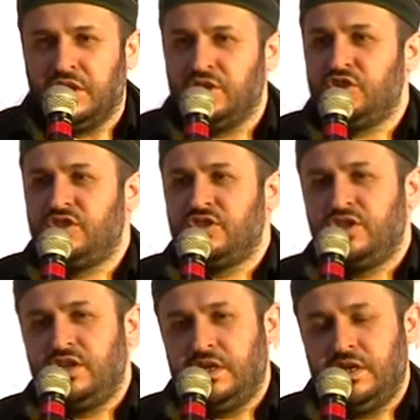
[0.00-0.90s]
конечно
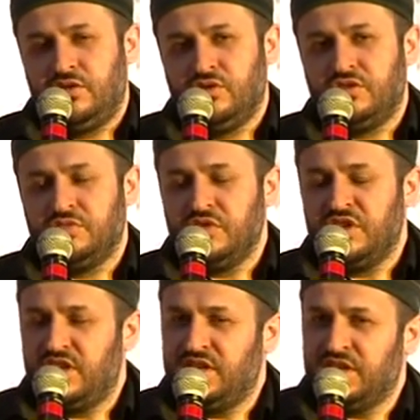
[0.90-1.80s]
же, то есть
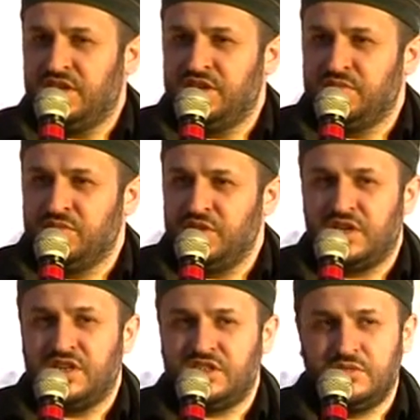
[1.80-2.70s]
я, э, мне,